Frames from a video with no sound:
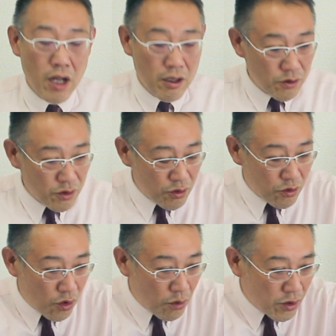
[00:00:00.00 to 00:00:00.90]
あの
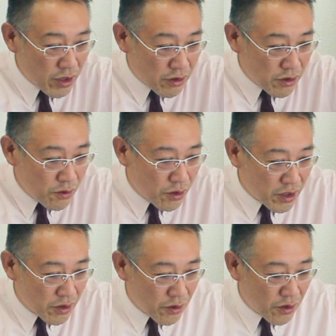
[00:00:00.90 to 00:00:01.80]
逃亡したじゅうごひ
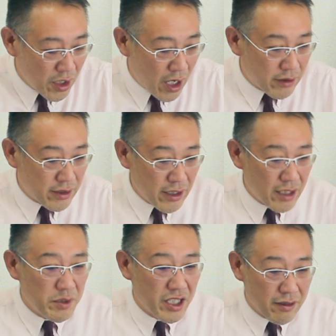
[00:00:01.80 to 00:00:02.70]
きの
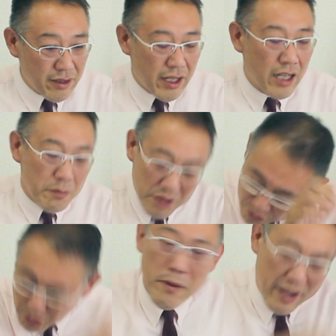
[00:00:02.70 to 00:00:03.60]
ハツカネズミがですね、畳一
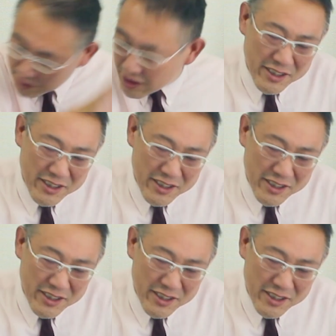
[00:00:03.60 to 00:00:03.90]
生懸命削って